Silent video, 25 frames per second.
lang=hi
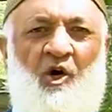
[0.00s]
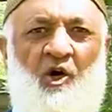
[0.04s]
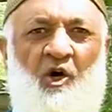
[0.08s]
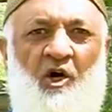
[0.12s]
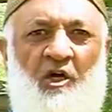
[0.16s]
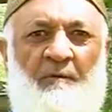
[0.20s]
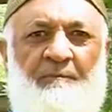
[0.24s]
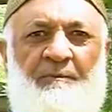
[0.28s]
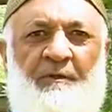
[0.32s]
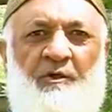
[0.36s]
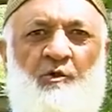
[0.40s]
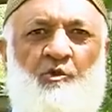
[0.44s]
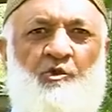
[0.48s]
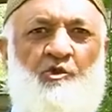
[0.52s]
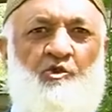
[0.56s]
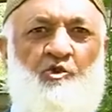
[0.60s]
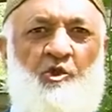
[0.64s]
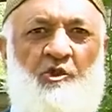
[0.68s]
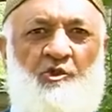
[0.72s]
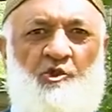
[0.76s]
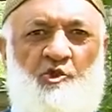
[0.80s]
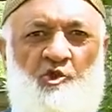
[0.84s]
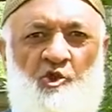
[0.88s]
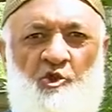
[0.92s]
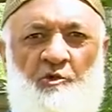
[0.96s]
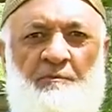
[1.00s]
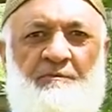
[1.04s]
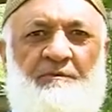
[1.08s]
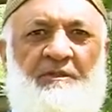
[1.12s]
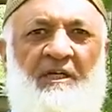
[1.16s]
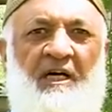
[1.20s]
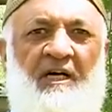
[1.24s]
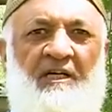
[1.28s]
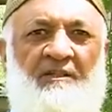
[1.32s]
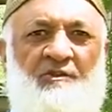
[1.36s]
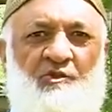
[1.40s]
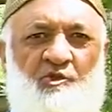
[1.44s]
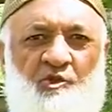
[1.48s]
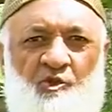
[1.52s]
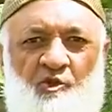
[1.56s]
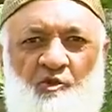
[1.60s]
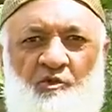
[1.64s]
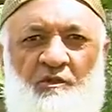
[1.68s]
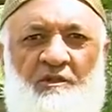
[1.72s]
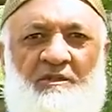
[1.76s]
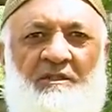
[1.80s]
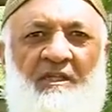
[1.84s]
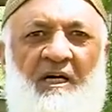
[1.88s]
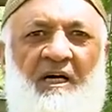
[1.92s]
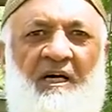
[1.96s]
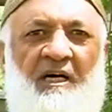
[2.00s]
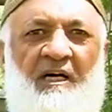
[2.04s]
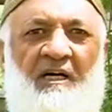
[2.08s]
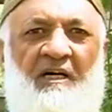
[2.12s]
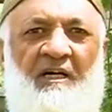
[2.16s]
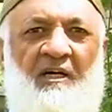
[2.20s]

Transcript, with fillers: और फिर उसको चूमता सूंघता